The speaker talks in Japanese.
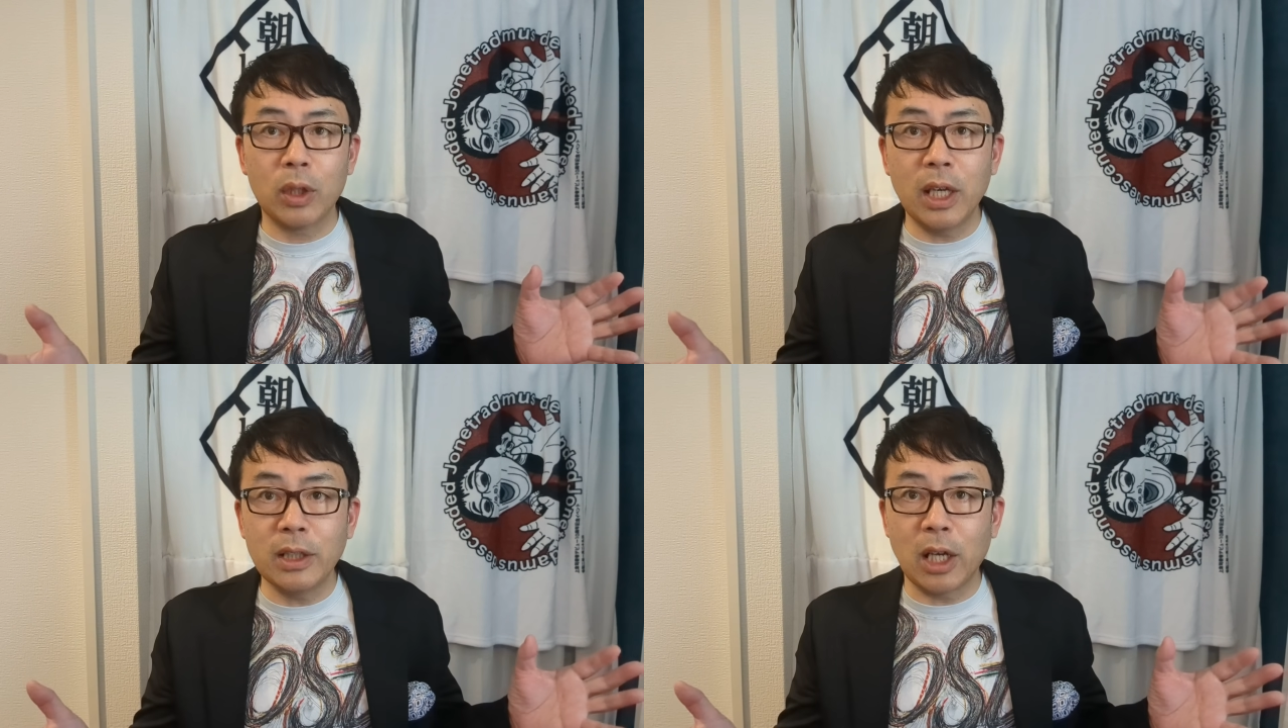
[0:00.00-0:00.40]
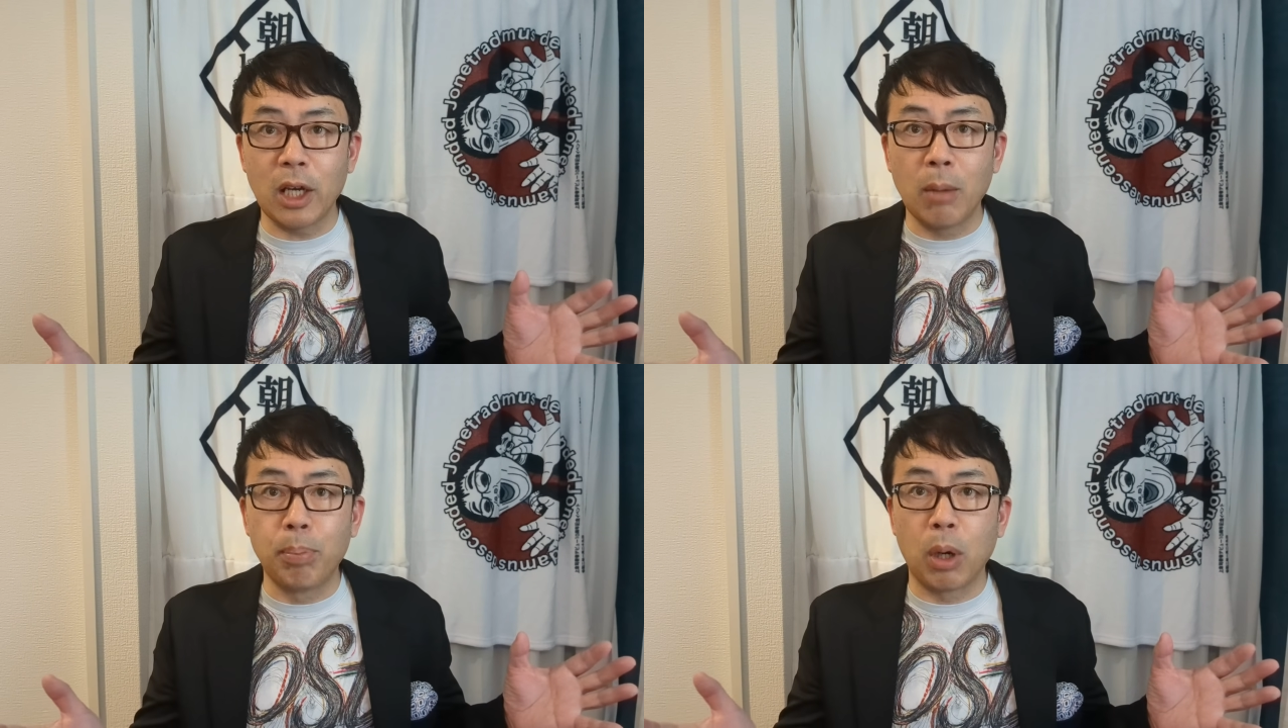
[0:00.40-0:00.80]
経
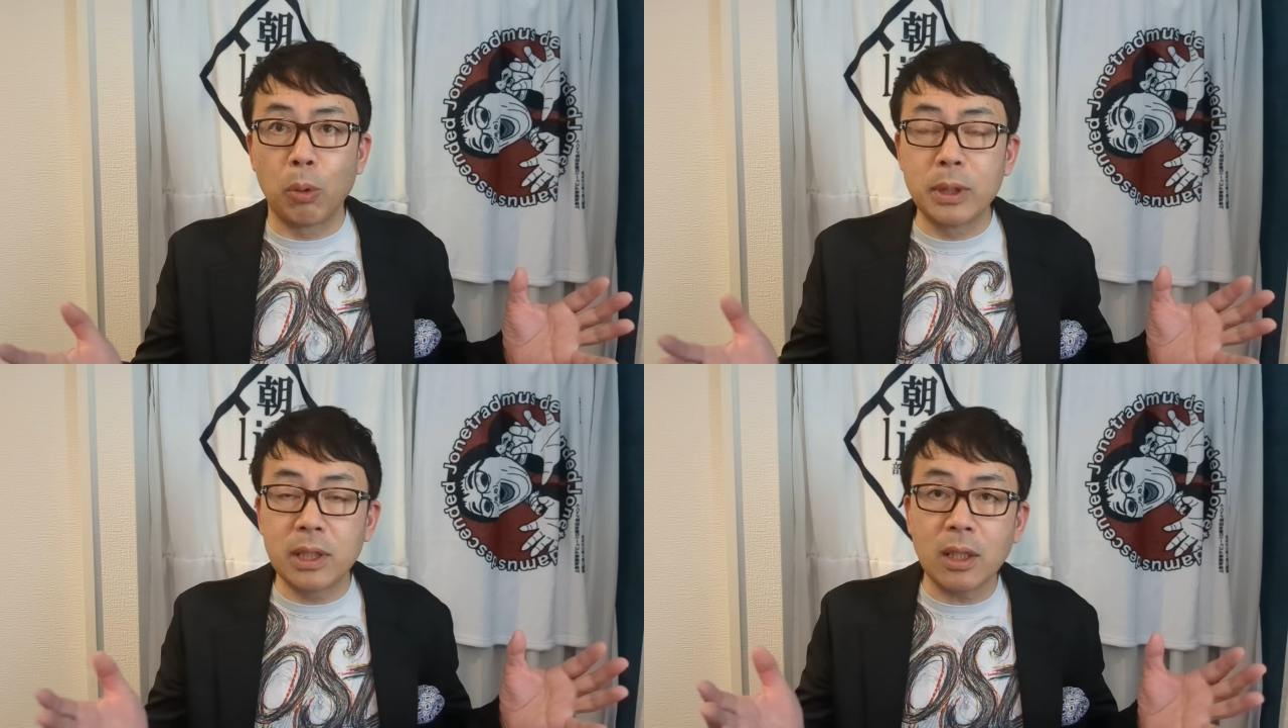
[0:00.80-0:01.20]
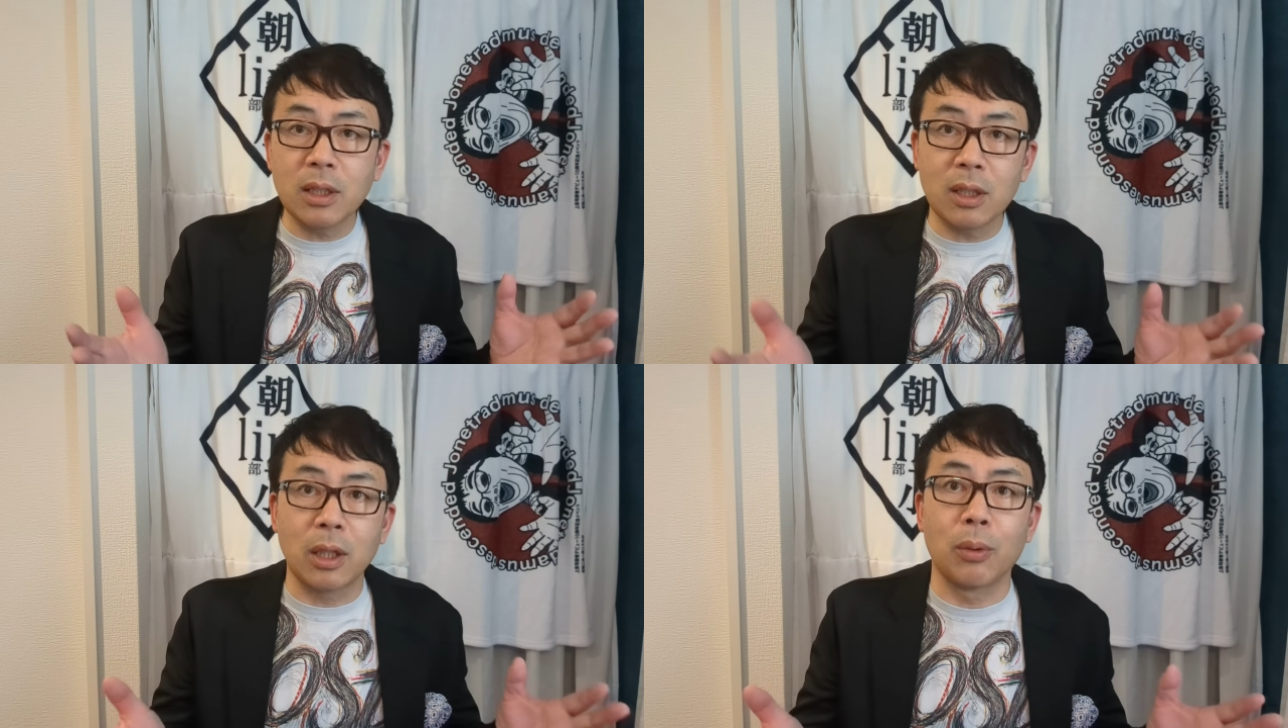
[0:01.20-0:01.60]
済安保が置き去り
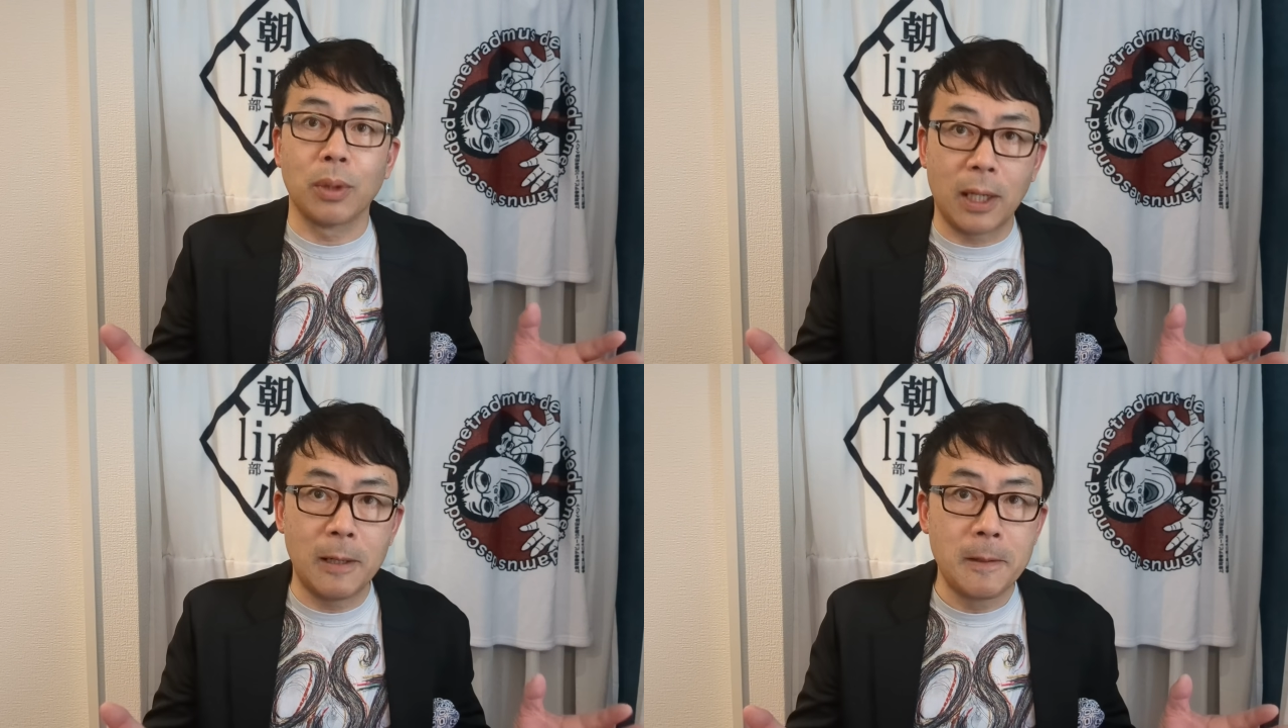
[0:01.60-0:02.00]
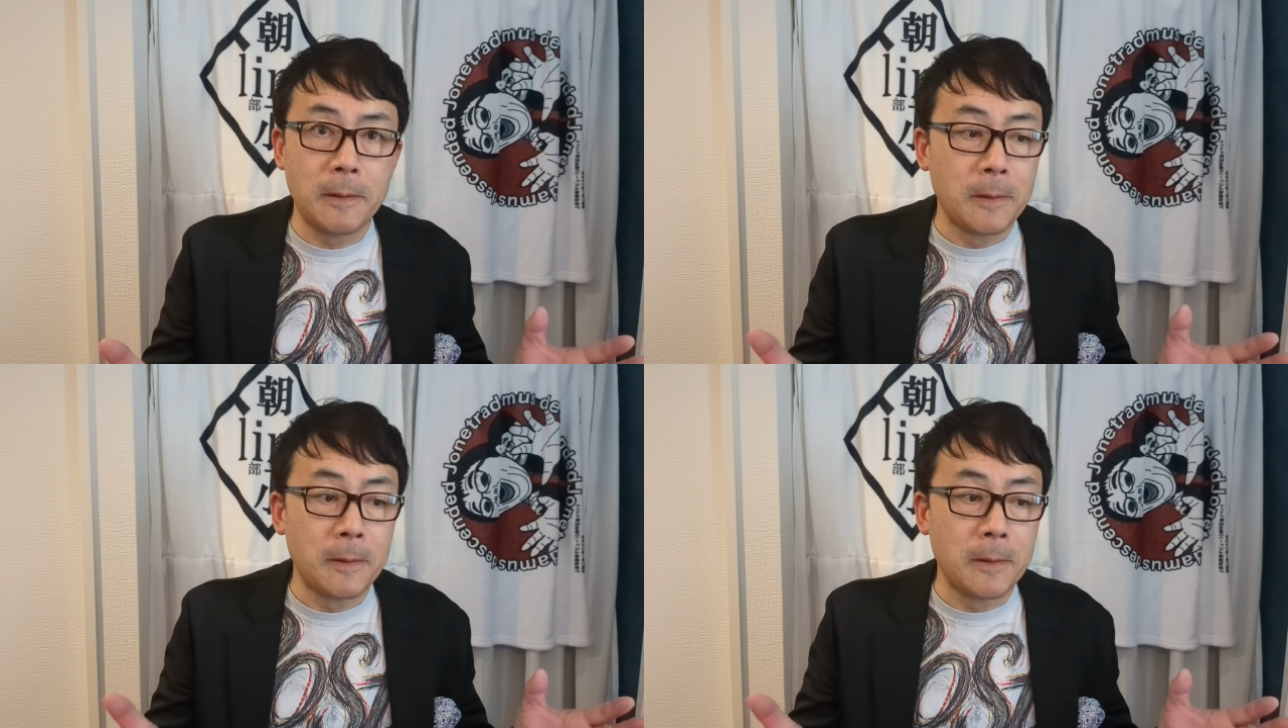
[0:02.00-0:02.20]
になったような、